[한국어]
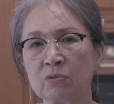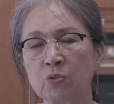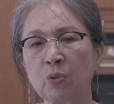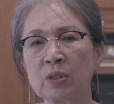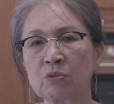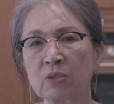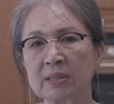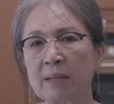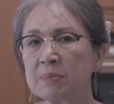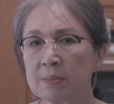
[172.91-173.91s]
조회수가
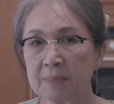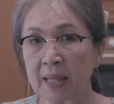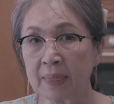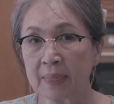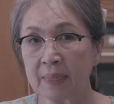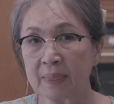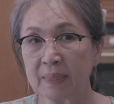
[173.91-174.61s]
삼십만이